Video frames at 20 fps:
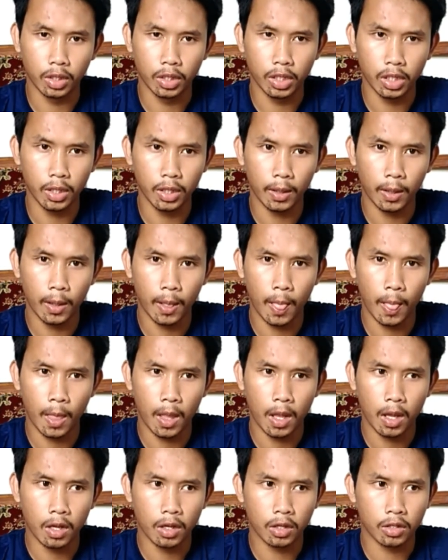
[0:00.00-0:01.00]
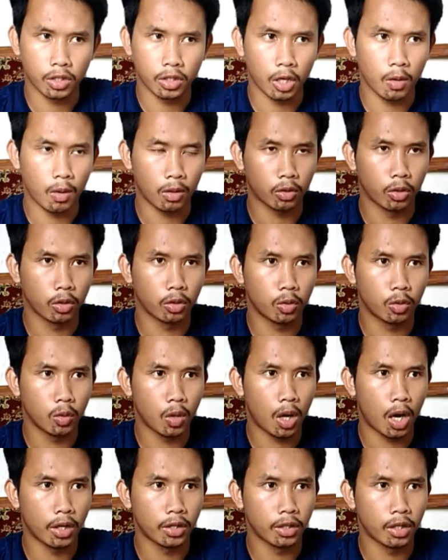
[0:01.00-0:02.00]
Jadi saya waktu
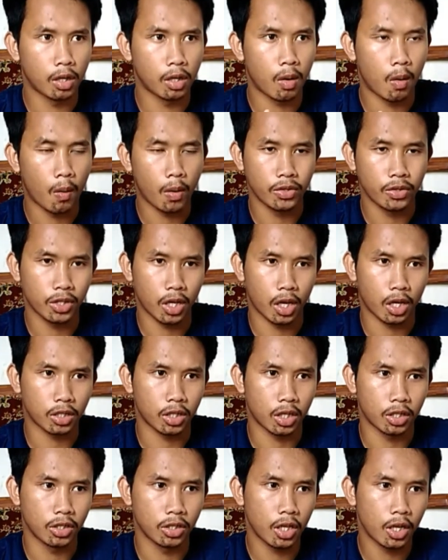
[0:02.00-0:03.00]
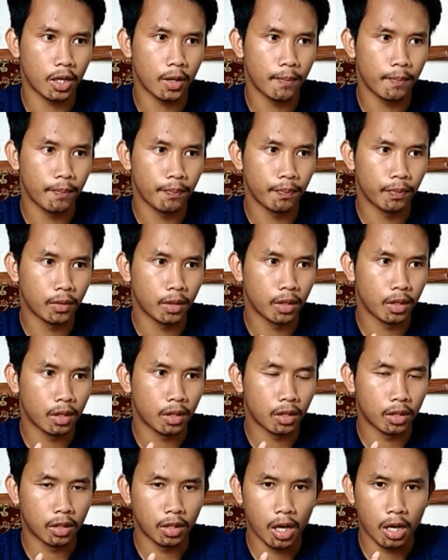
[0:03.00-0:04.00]
itu hanya wawancara saja
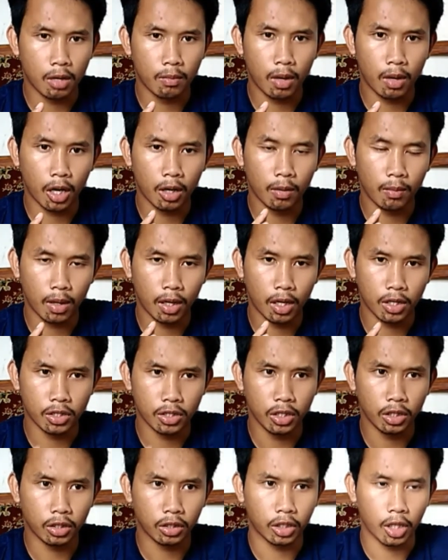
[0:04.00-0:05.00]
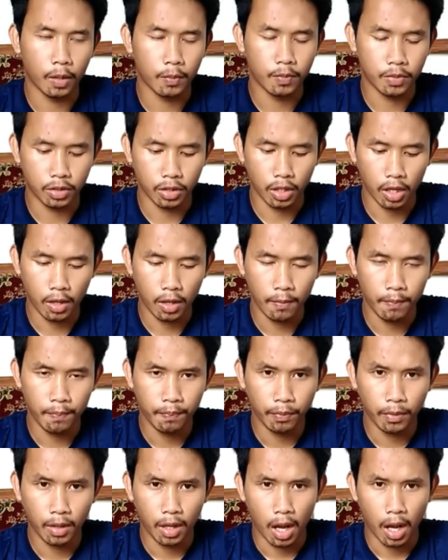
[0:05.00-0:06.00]
dan bagaimana sih tipsnya
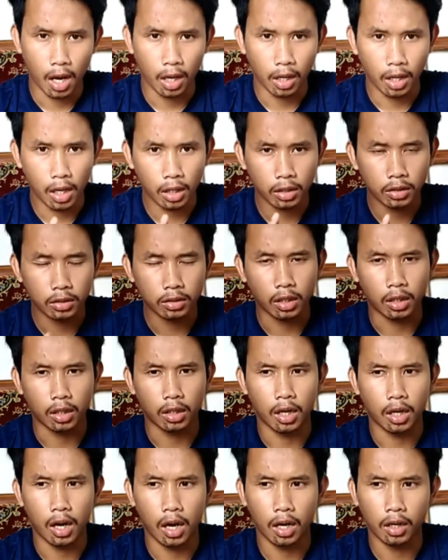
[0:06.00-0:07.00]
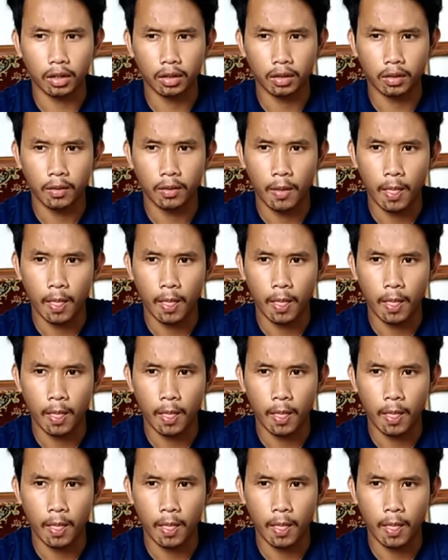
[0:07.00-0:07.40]
agar ternak